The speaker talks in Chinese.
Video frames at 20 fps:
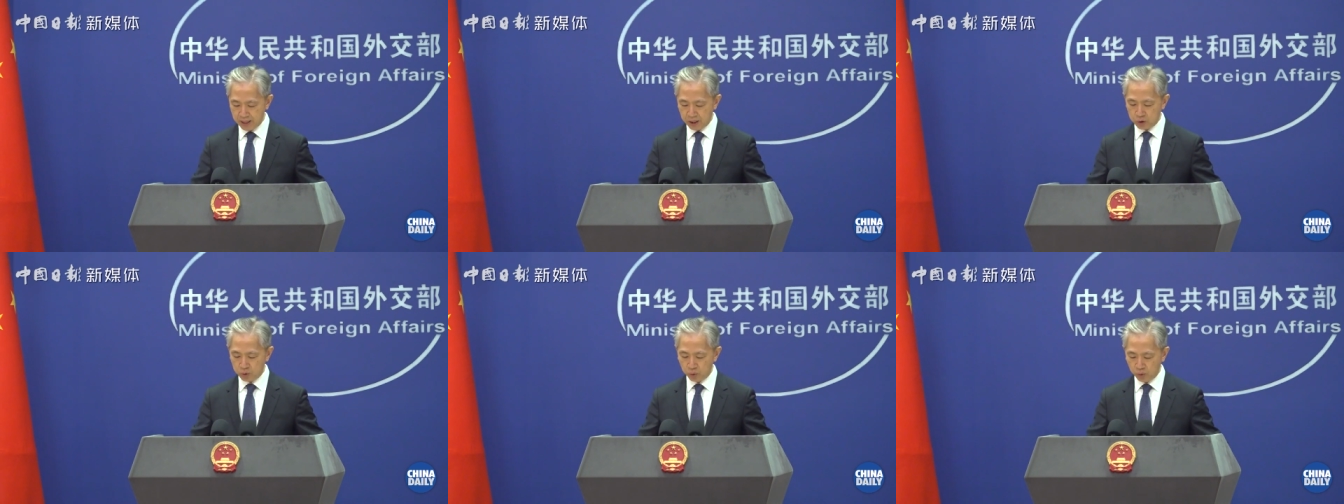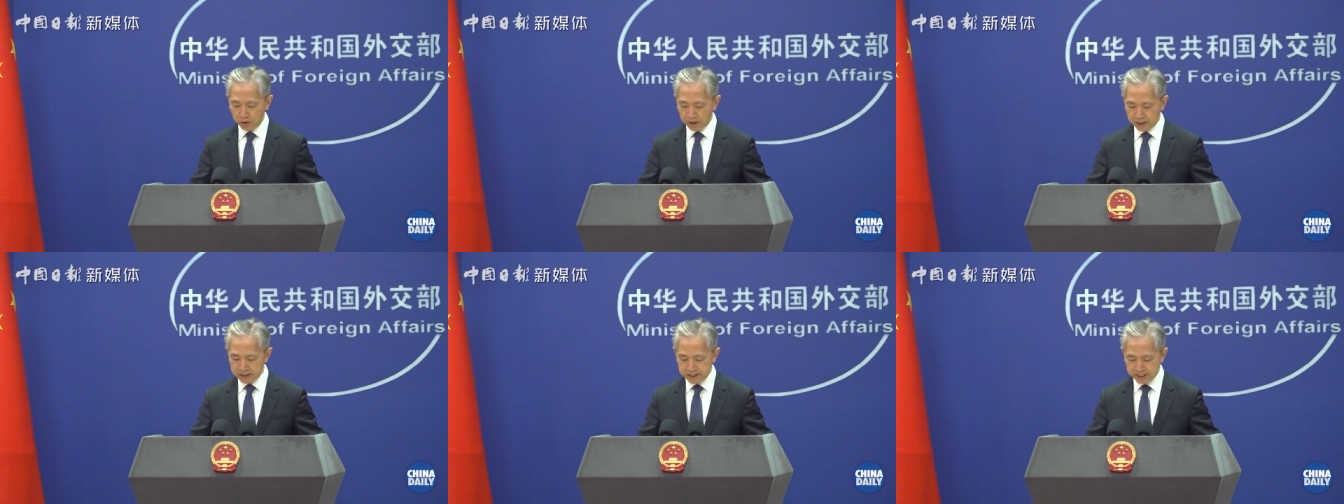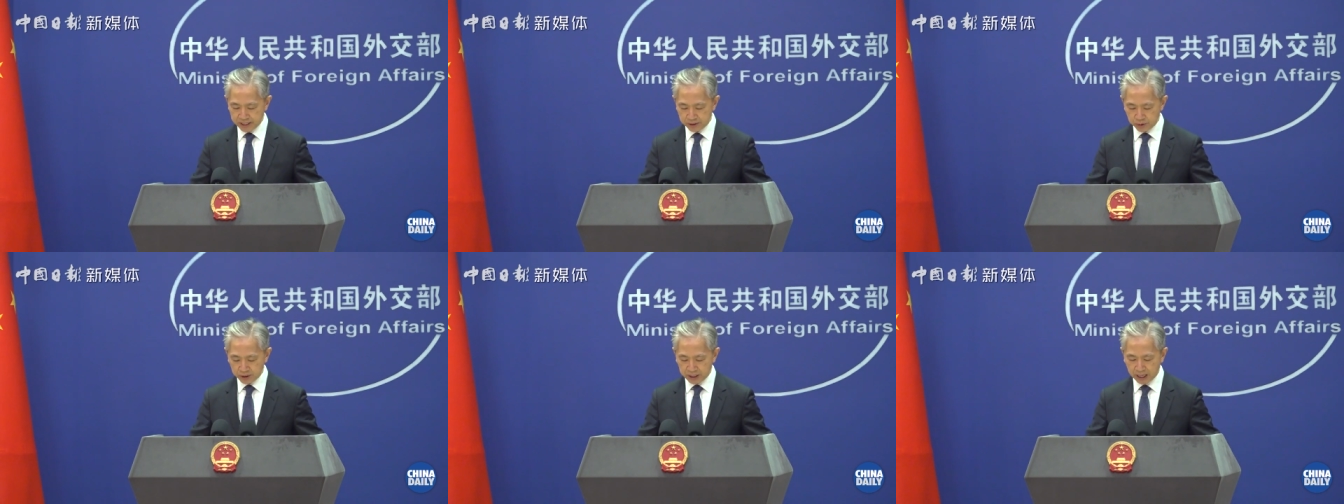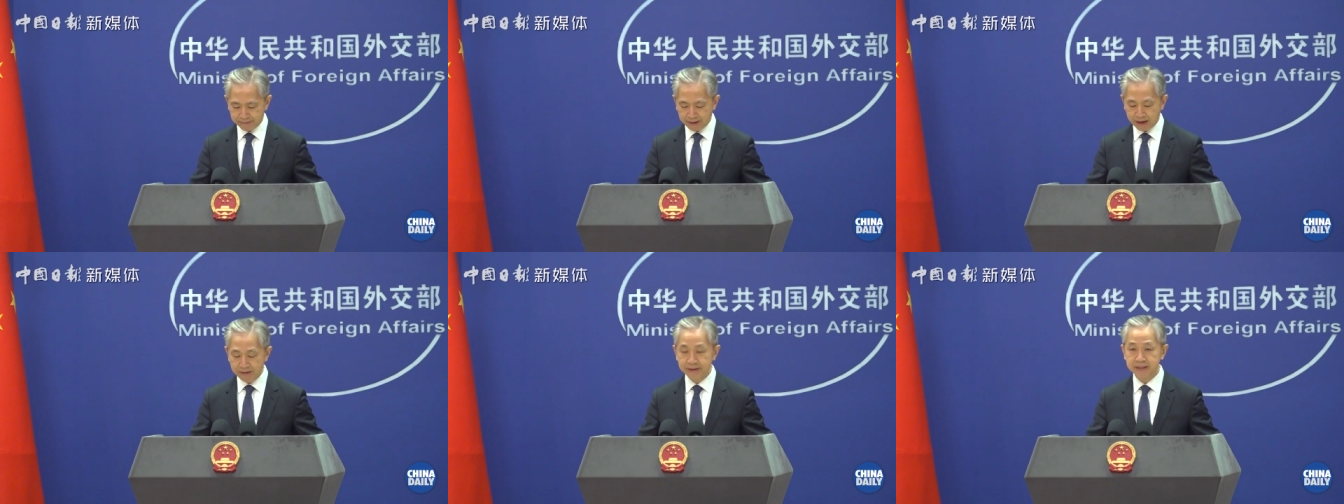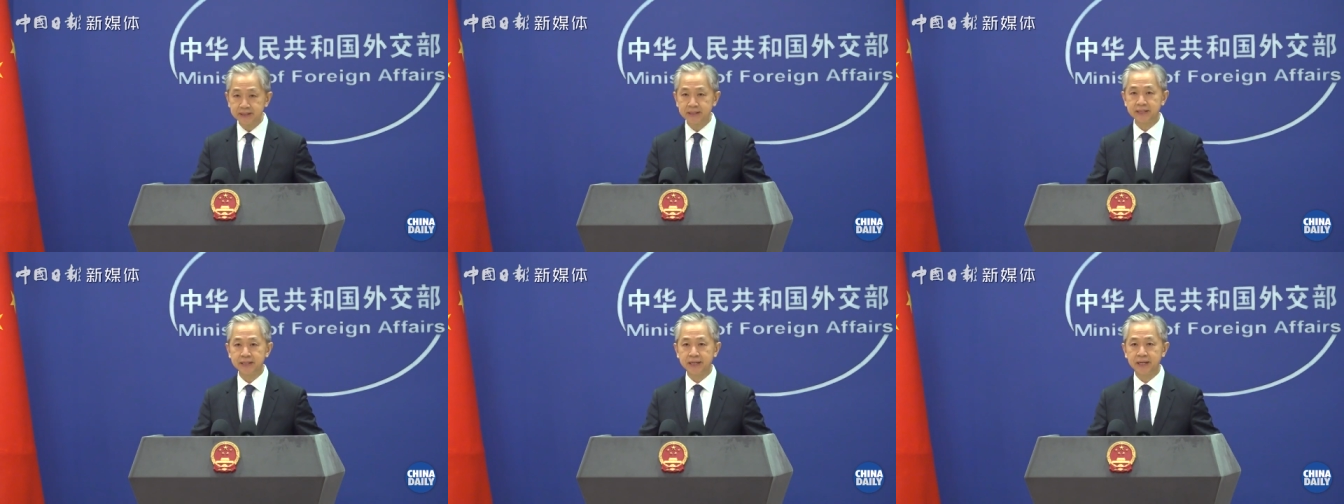如何解决台湾
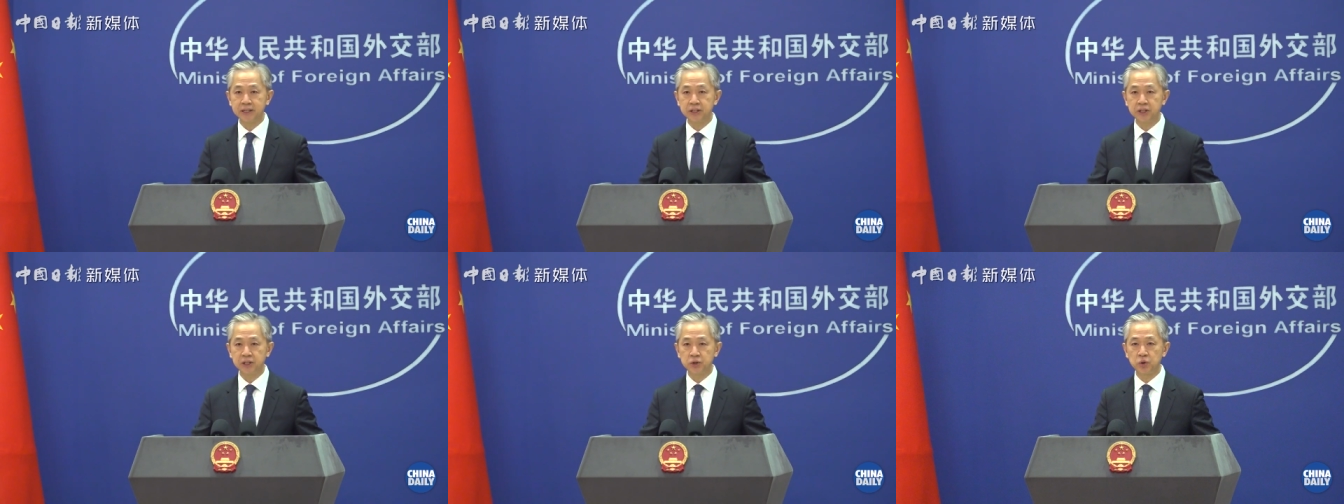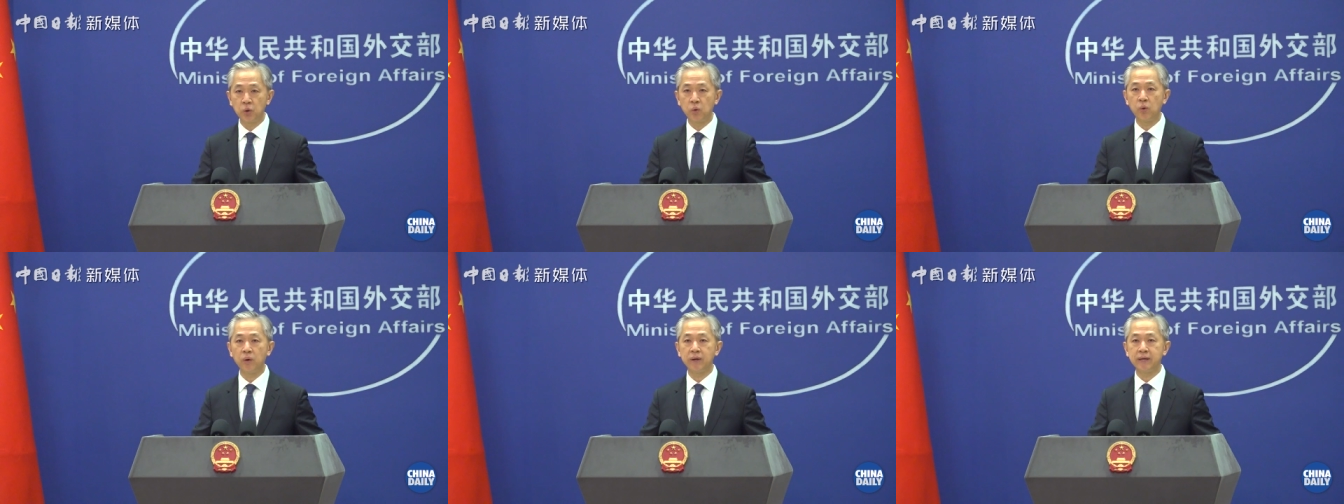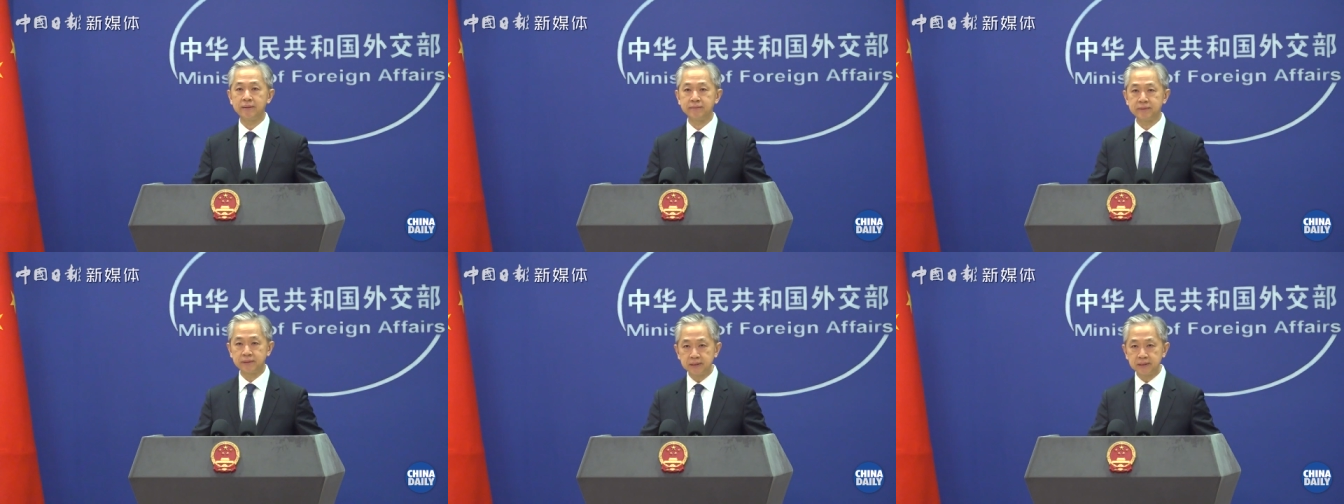问题是中国人